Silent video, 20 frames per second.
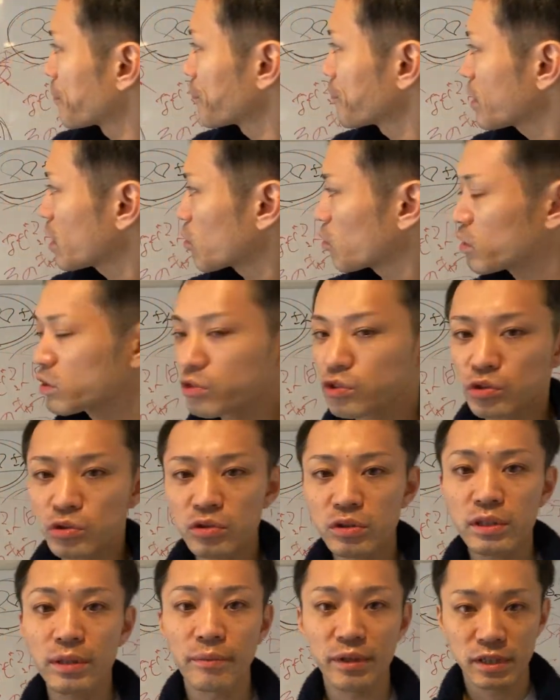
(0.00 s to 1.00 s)
だこれ作っ
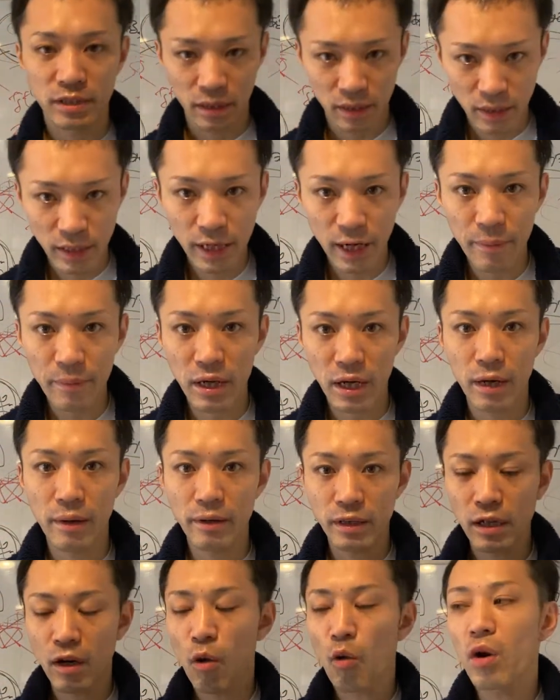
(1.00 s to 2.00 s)
てますからねカメラがだ
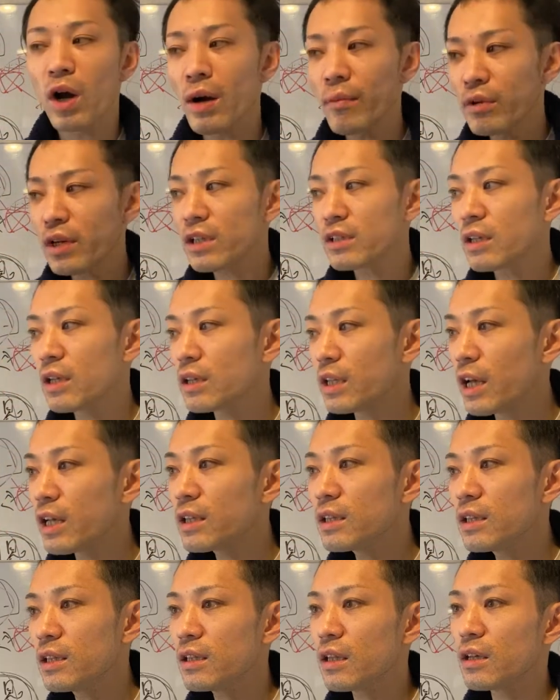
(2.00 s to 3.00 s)
から岡村さん
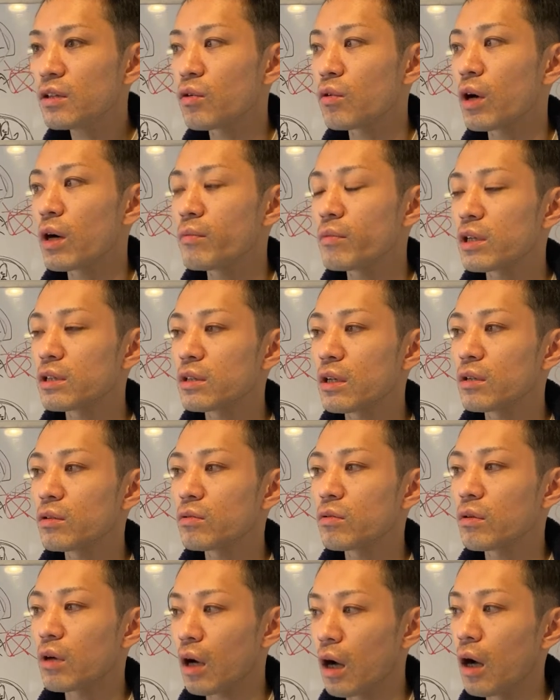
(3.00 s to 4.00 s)
ナナインティインの岡村さん
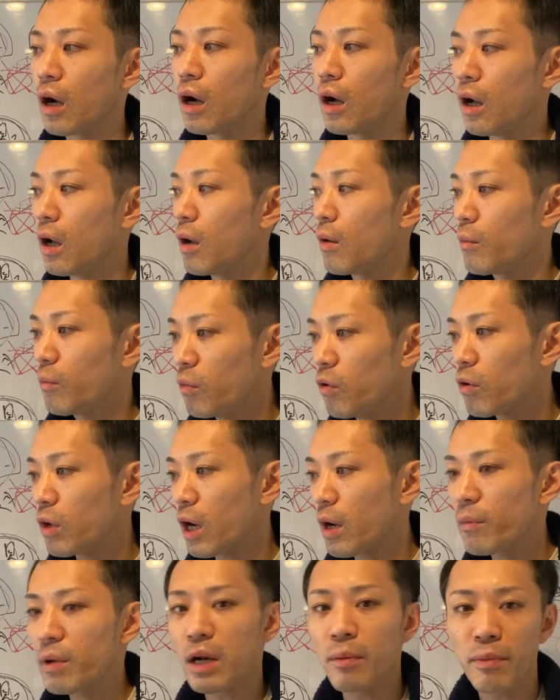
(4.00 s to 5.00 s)
とかもう
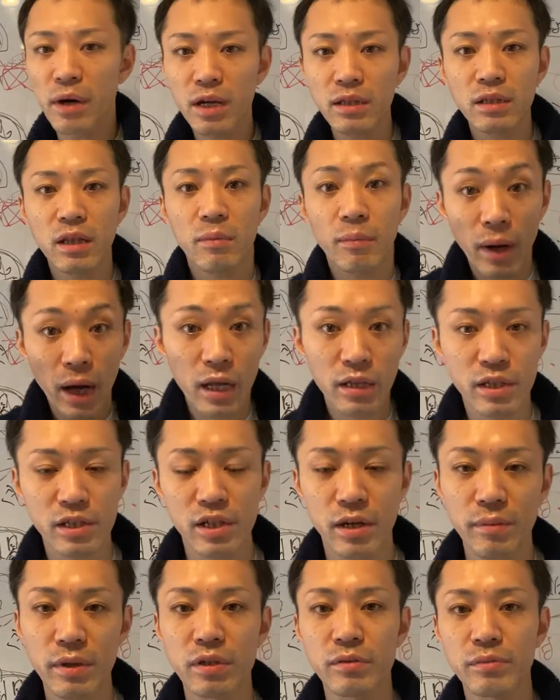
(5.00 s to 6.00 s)
カメラ回ったらバーって
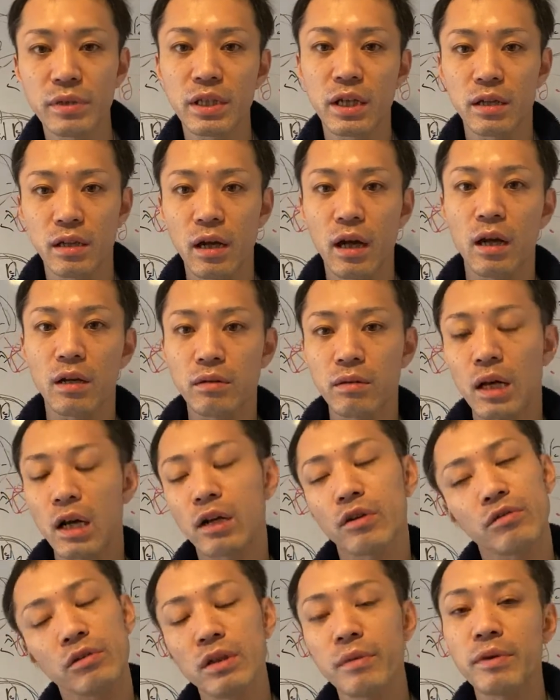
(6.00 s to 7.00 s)
喋るみたいななんか
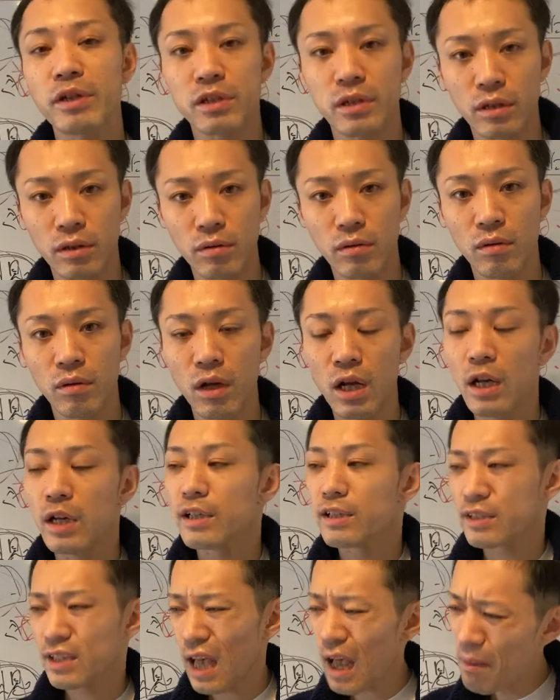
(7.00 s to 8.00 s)
言ってましたけど
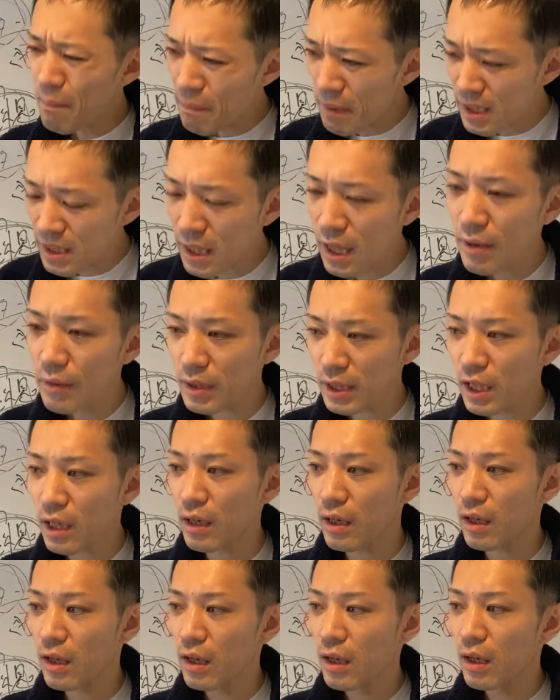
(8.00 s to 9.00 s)
さんまさんは
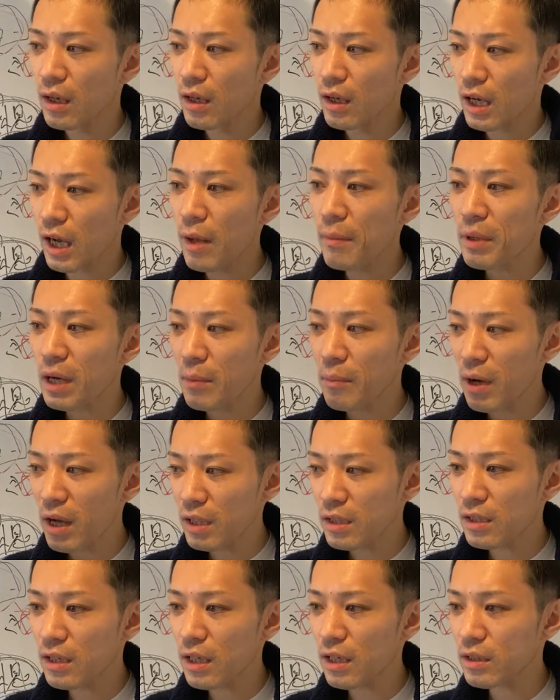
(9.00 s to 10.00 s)
ねカメラ
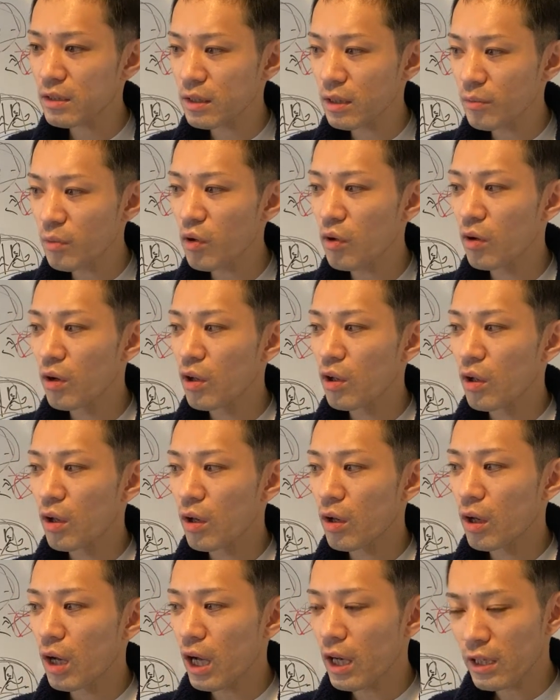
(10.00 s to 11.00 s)
回ってなくても
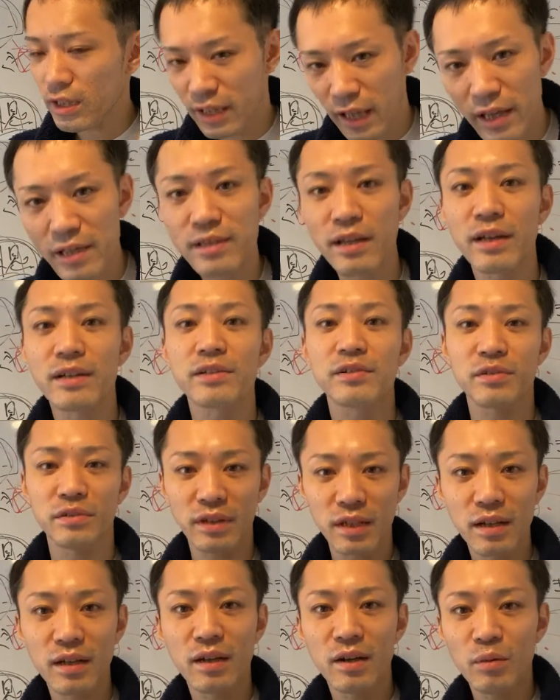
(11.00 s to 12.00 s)
あれ天才ですよ
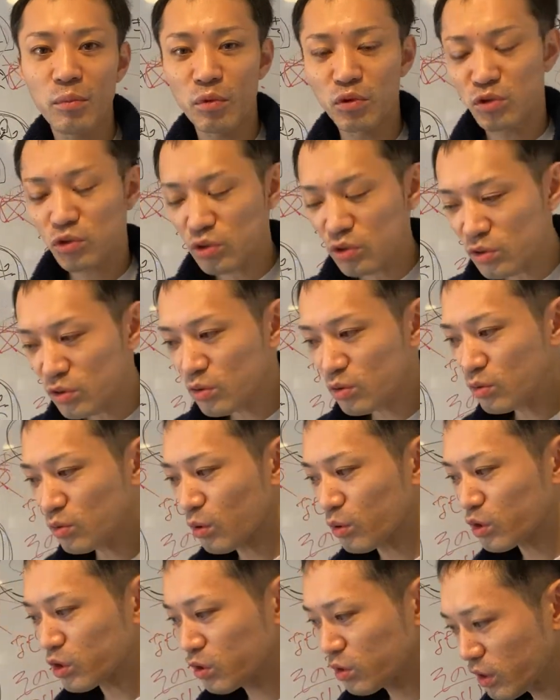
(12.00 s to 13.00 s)
ねもうずっと
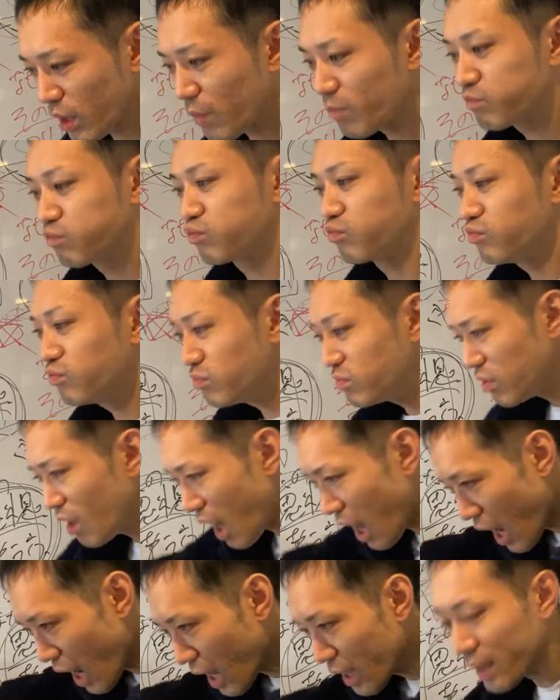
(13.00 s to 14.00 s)
素でブ
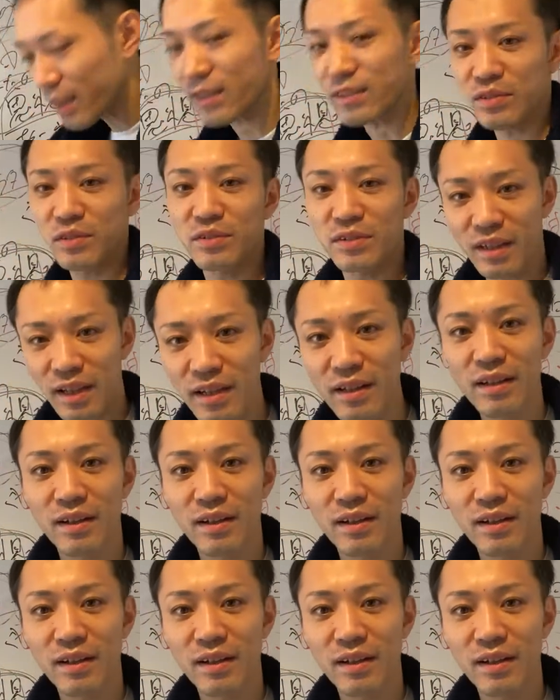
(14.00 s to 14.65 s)
ワーなんですよね